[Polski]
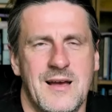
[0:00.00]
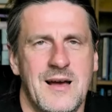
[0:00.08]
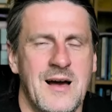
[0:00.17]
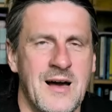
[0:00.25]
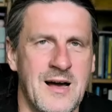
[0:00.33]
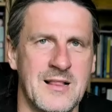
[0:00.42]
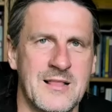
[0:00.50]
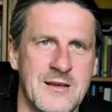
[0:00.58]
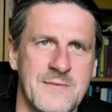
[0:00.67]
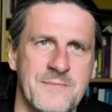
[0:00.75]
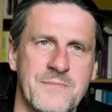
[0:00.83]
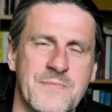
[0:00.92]

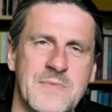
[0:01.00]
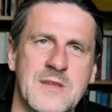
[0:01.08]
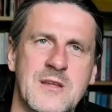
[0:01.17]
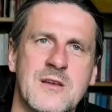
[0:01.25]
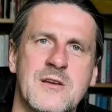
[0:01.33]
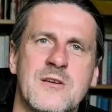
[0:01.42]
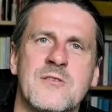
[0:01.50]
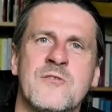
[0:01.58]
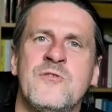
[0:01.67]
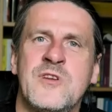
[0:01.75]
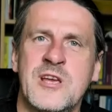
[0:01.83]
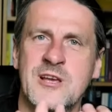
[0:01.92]
ale
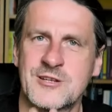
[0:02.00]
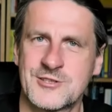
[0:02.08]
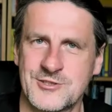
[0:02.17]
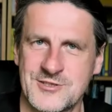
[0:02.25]
większość